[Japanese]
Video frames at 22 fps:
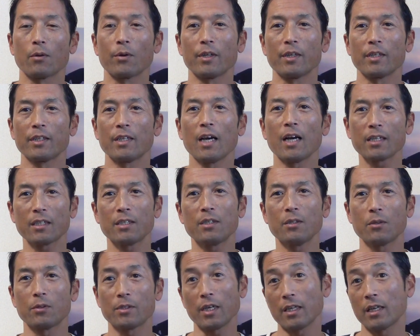これ100
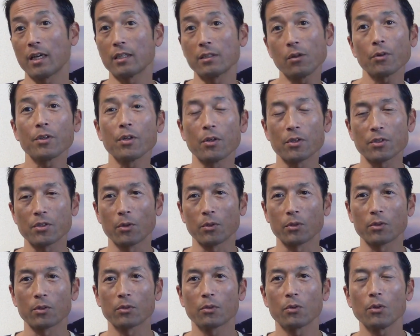キロ、じゃあ105キロにし
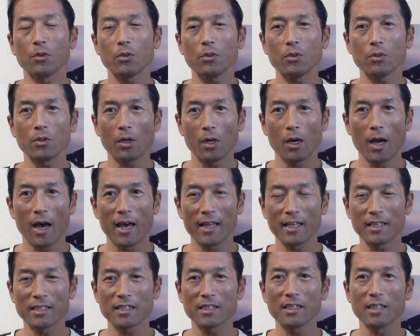ようという
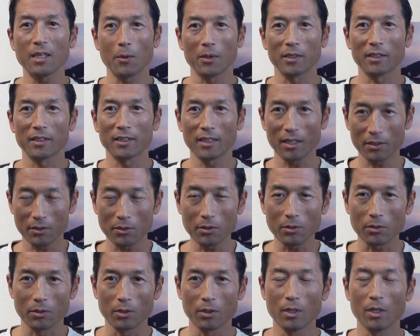話ではな
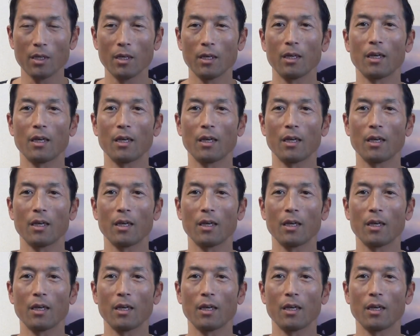く、